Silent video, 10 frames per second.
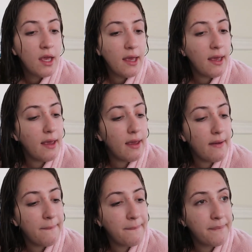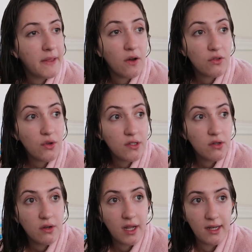Em, tengo todo
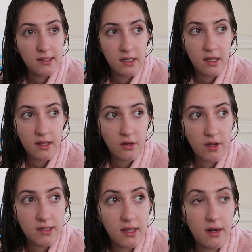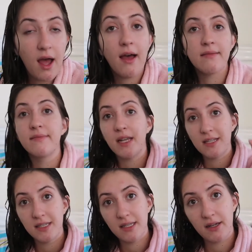eso que les dije que tengo que hacer. Ah,
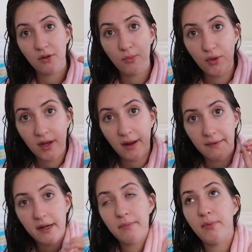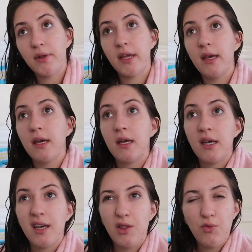les decía, no pude grabar porque
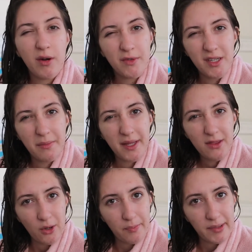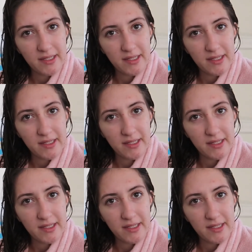duermo siempre en top.